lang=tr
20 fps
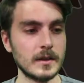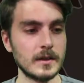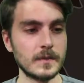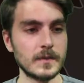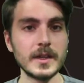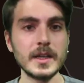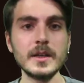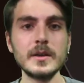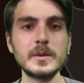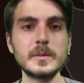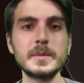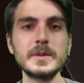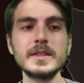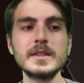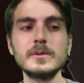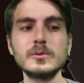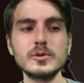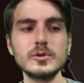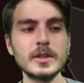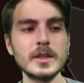Evet, bize
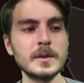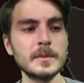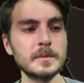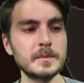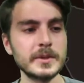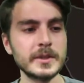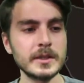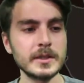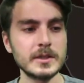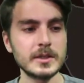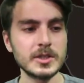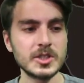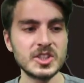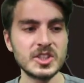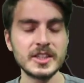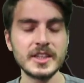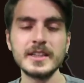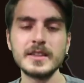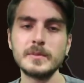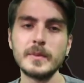burada bir
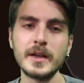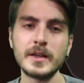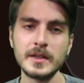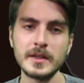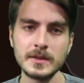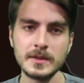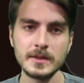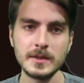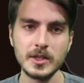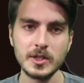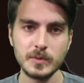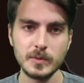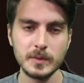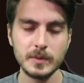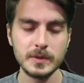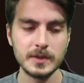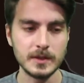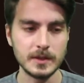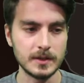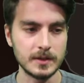şirket merkezi
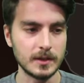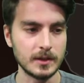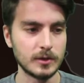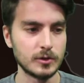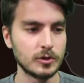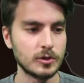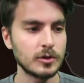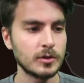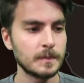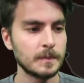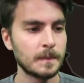seçmemiz isteniyor.